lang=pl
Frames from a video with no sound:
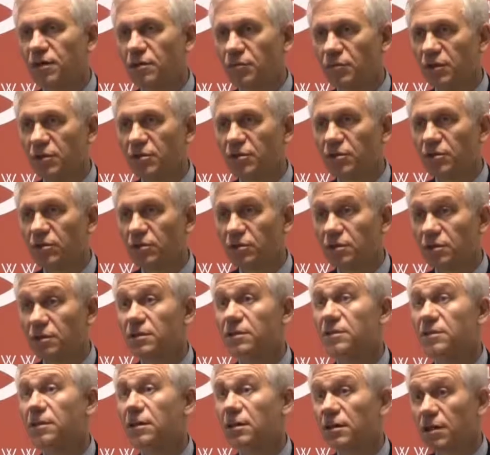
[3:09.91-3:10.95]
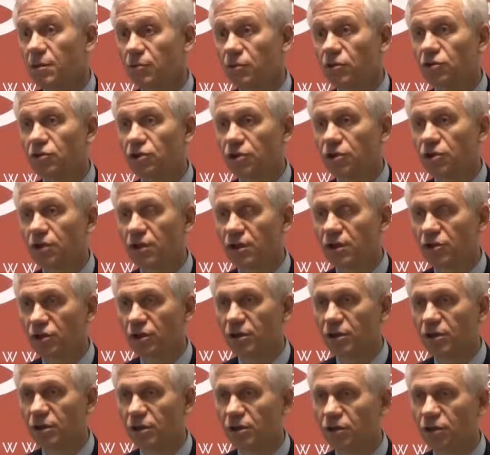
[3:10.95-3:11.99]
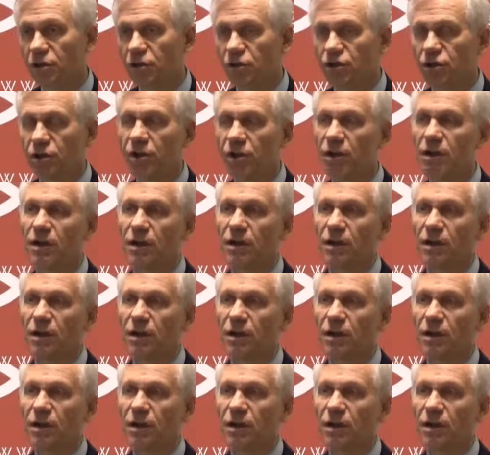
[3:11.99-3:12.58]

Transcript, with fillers: niemiecko-rosyjskiej. Nam to się kojarzy jak najgorzej.